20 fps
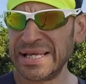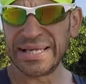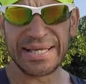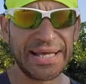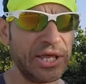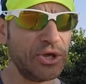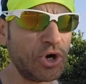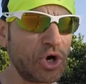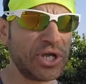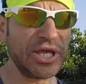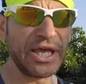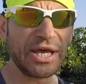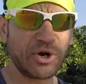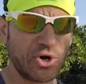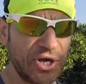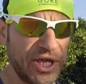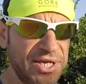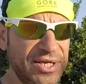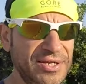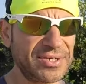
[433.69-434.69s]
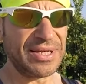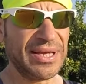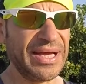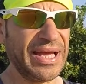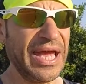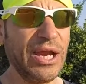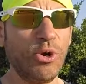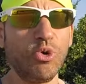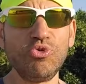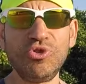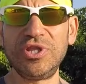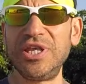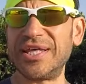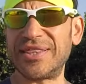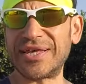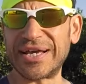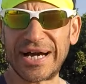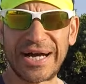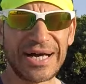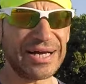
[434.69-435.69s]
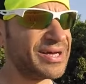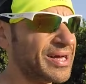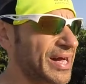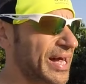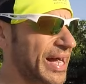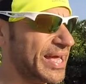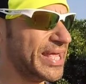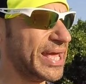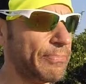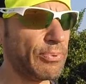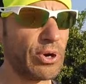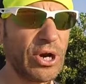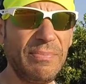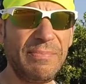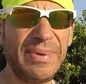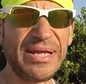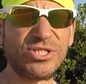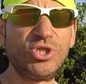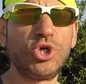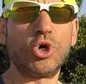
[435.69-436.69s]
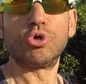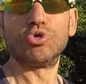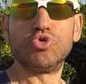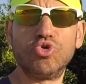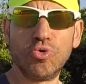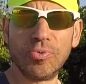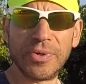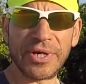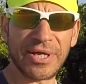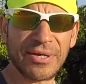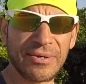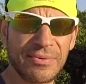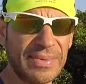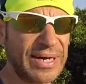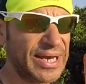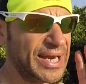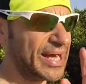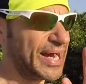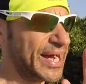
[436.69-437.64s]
que yo quiero ir en un 10K allá por el mes de octubre, ¿vale?